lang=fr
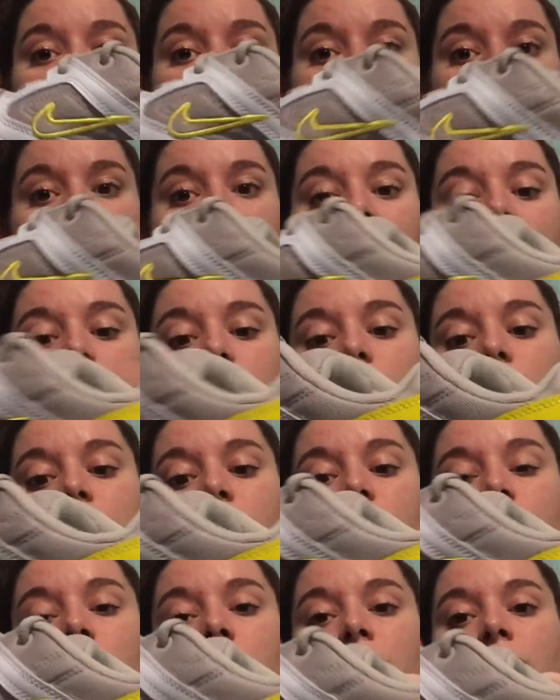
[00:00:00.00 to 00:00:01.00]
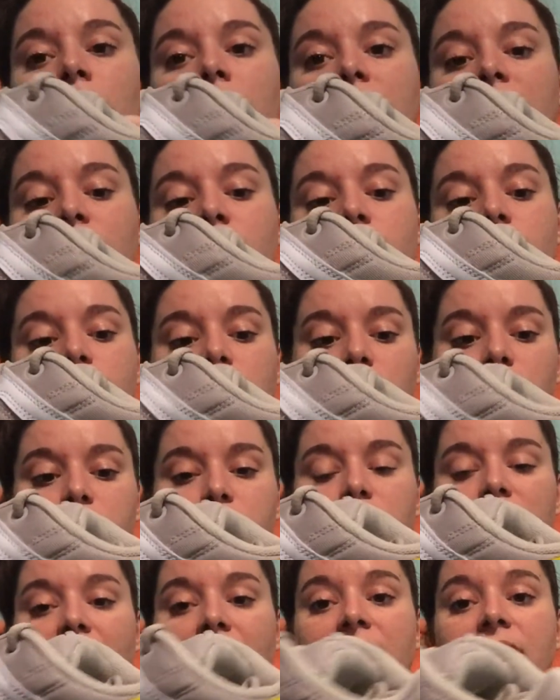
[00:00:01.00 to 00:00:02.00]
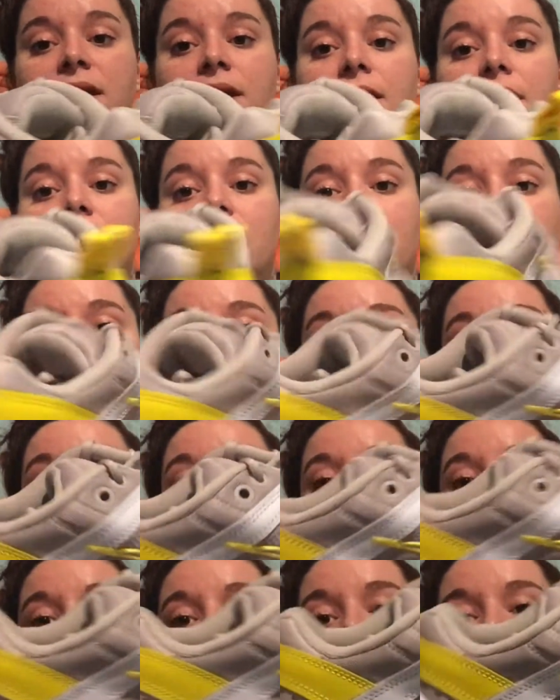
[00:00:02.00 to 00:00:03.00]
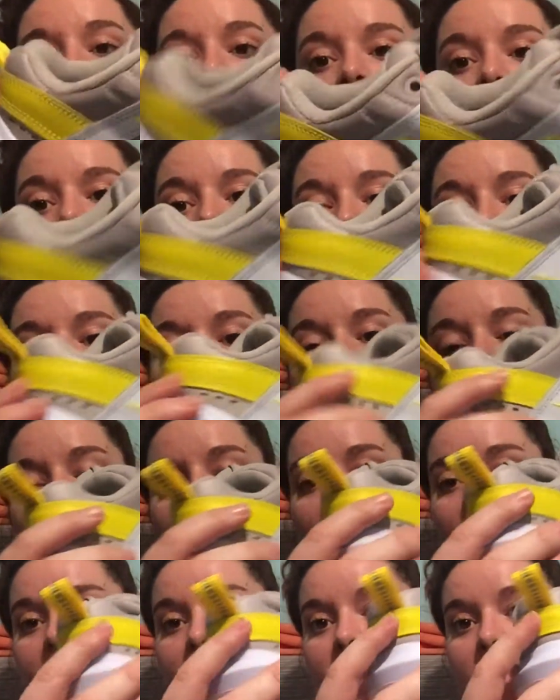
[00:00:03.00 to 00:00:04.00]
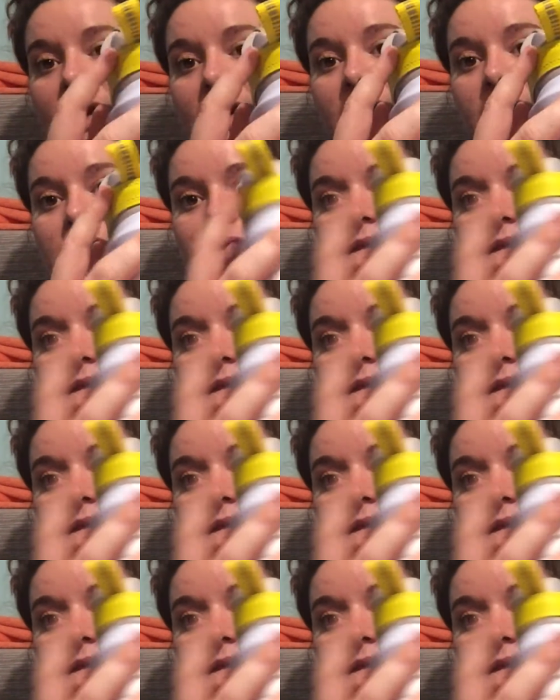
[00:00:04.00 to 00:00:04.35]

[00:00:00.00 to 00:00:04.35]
Et le, les coutures du Nike. Et le, à l'arrière, là,